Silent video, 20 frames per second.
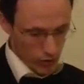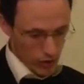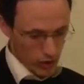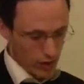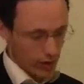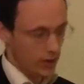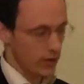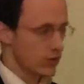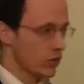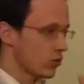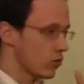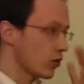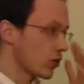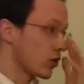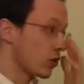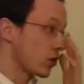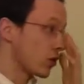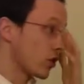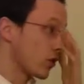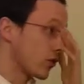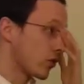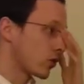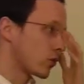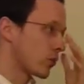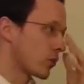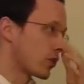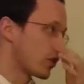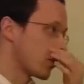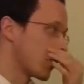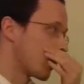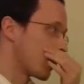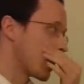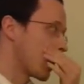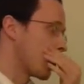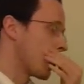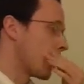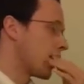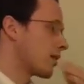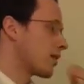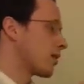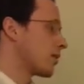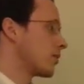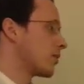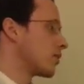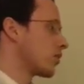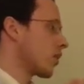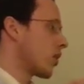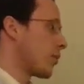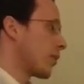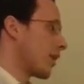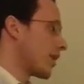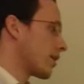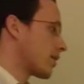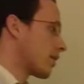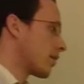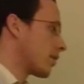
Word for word: les questions qu'il faut se poser au moment de la sur la parnassa.